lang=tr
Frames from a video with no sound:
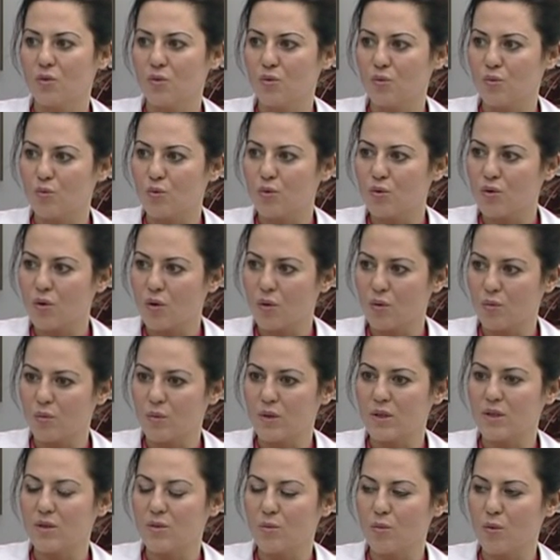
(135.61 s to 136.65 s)
yumurta
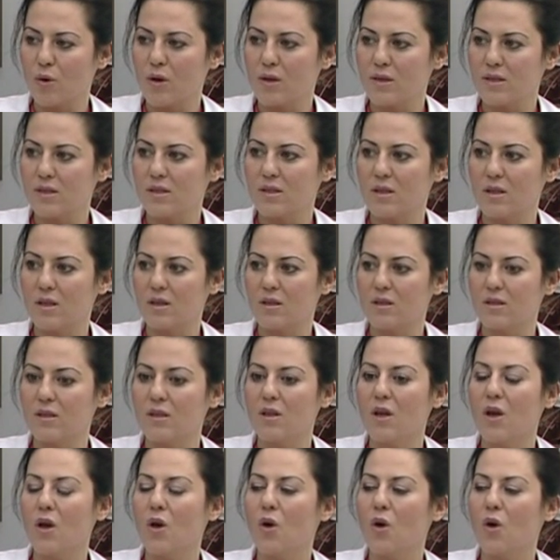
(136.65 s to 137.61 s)
olması bu hastaların